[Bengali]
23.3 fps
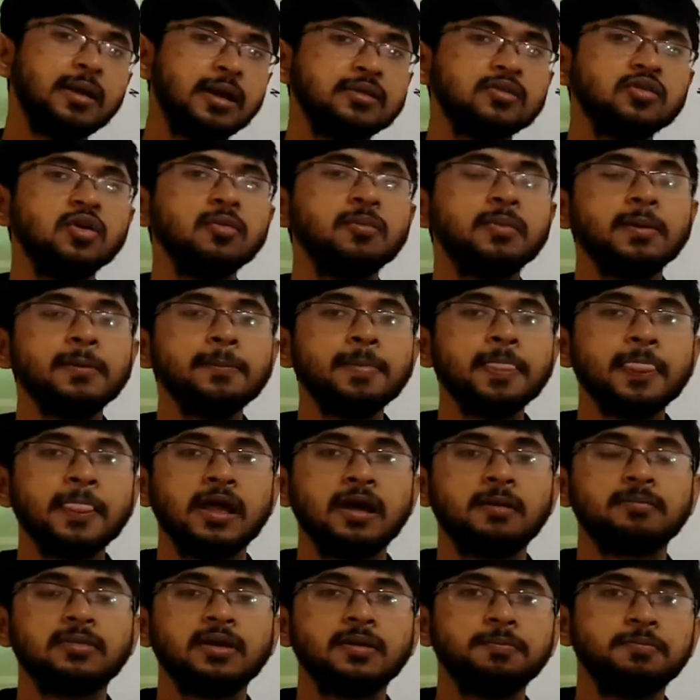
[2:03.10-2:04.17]
মাধ্যমে
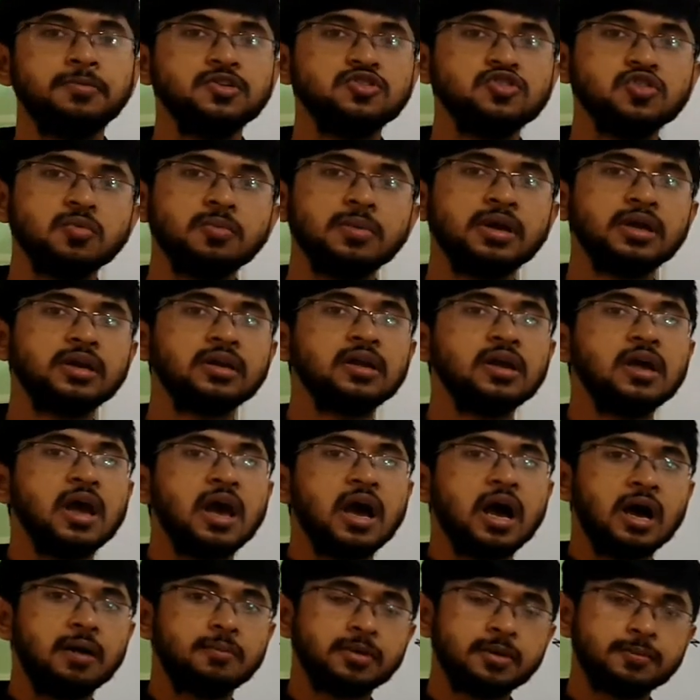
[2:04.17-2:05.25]
আমরা প্রিজমের
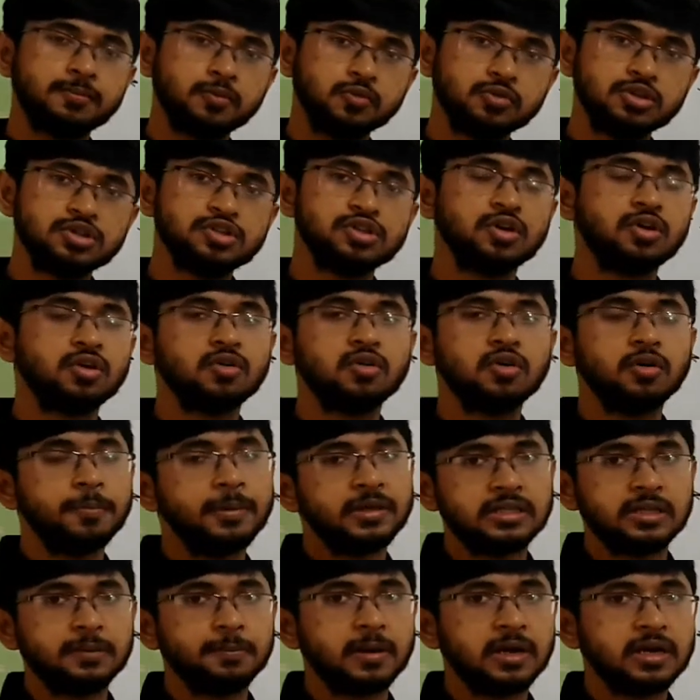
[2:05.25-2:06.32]
আমরা প্রতিসরাঙ্ক
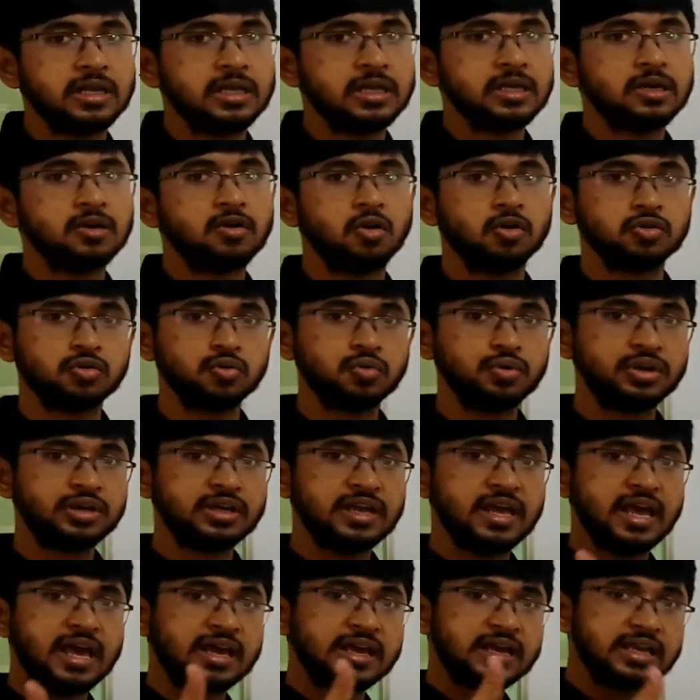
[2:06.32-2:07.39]
পেতে পারি কত
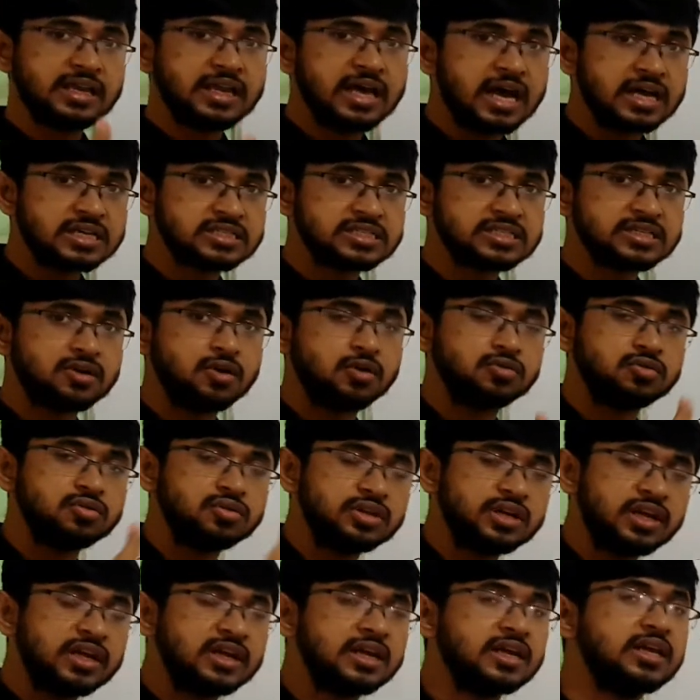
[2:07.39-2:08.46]
ডিগ্রি অ্যাঙ্গেলে আসলে কত
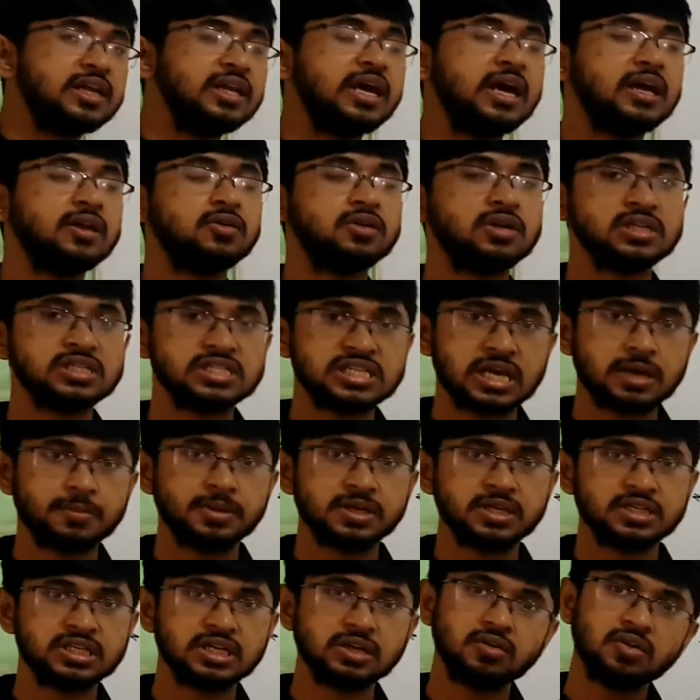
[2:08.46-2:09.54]
ডিগ্রি অ্যাঙ্গেলে আলোটা যাবে
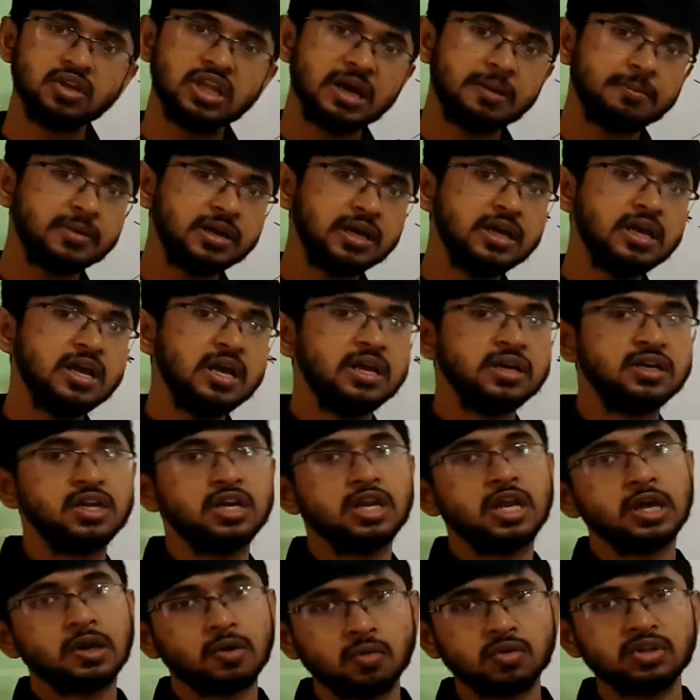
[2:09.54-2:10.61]
সেগুলি আমরা
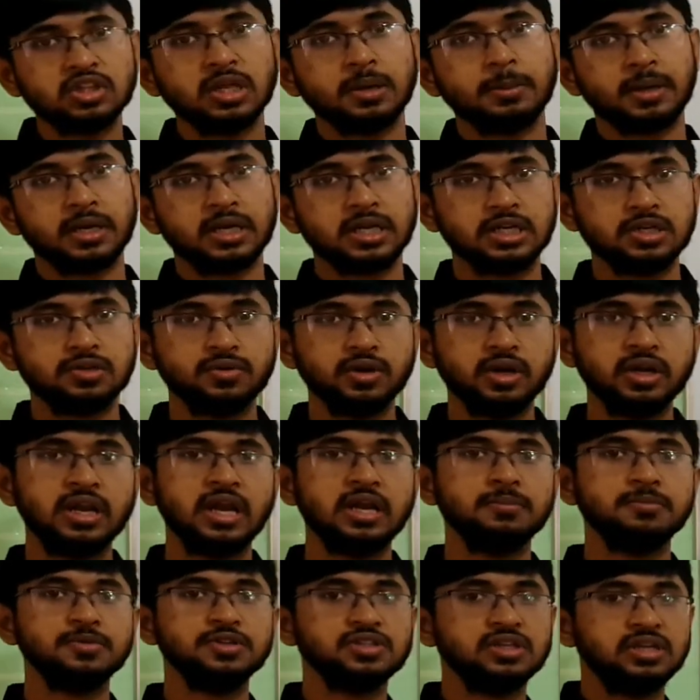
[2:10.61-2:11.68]
নির্ণয় করতে পারি ডুয়েট
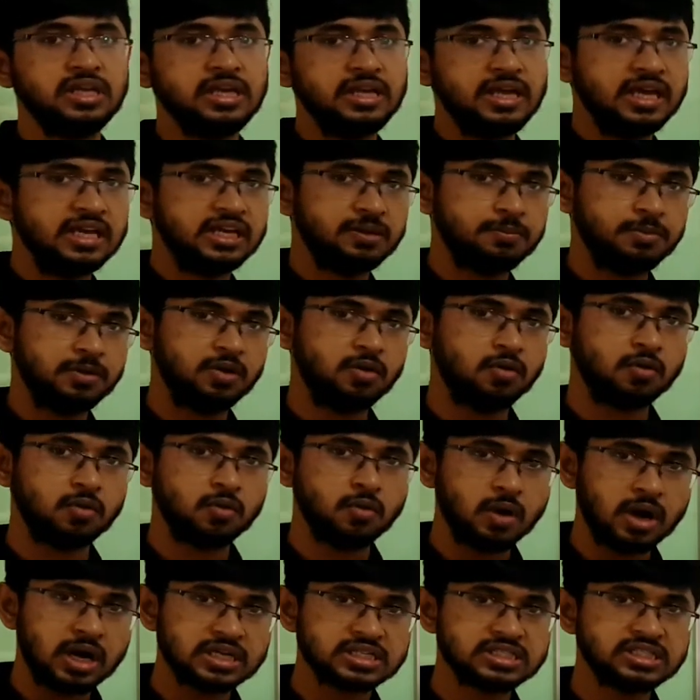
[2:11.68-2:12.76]
অ্যাডমিশনে এই টাইপের অঙ্ক
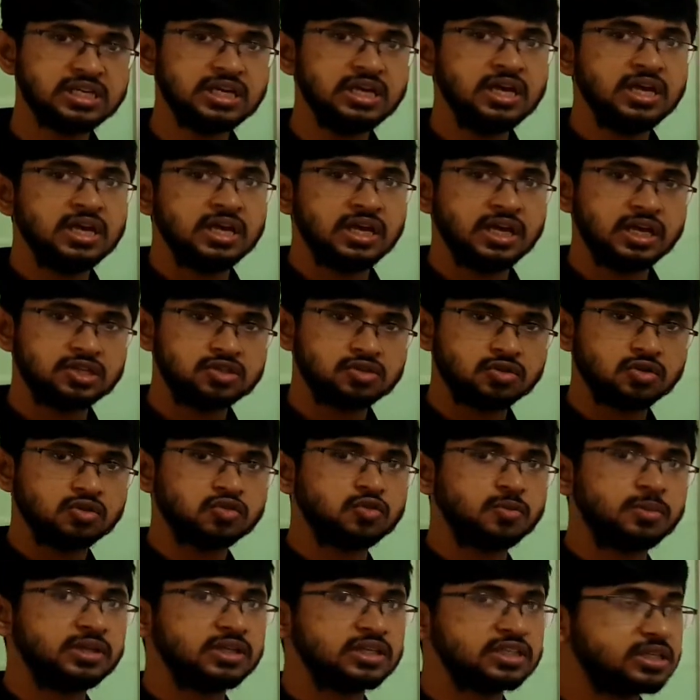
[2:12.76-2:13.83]
আসে এর জন্য
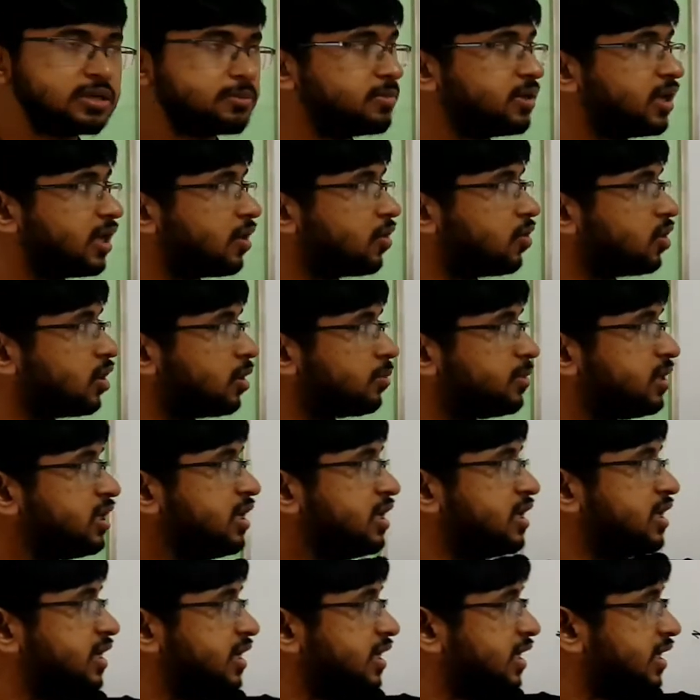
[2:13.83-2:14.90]
তোমাদের সামনে এখন আমি
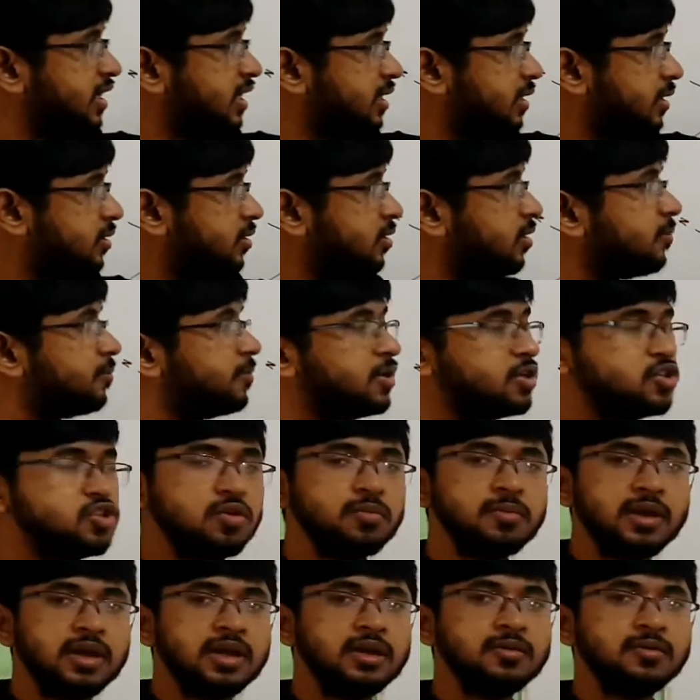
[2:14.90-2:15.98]
এই
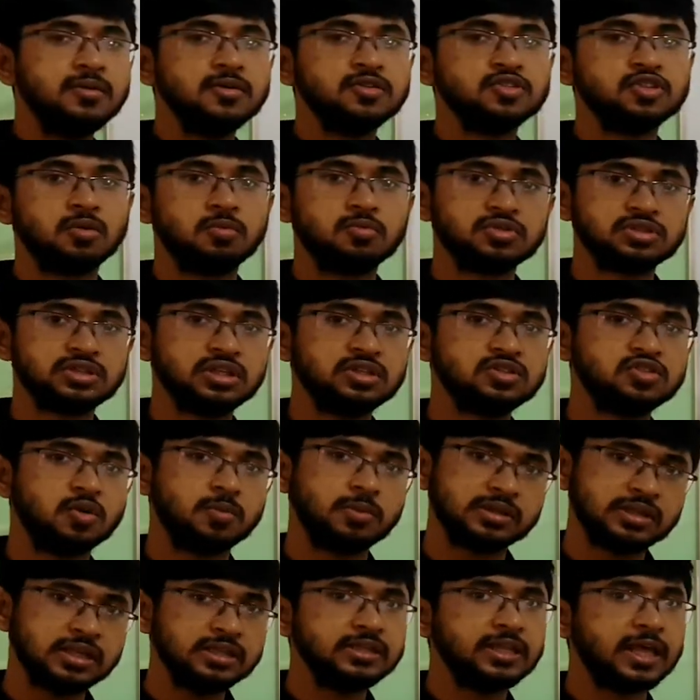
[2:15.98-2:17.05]
প্রিজমের সমস্যার
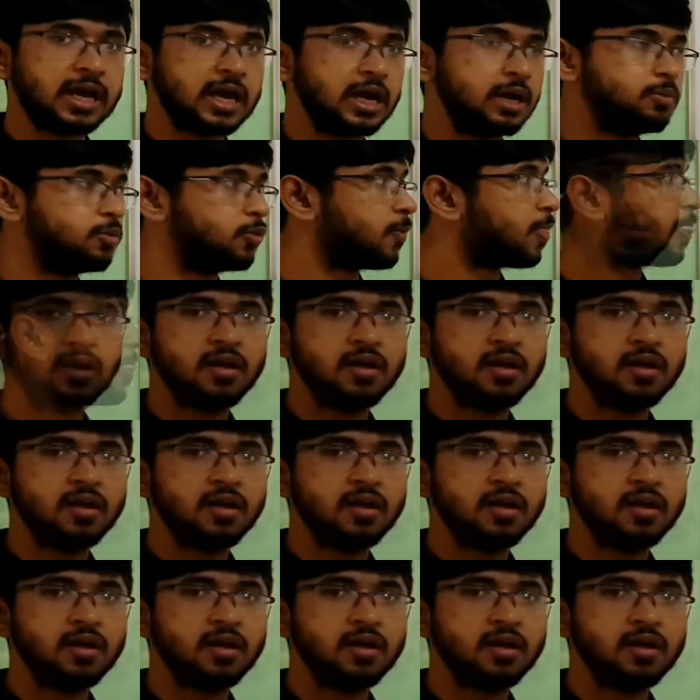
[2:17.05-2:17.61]
সমাধান দেখাবো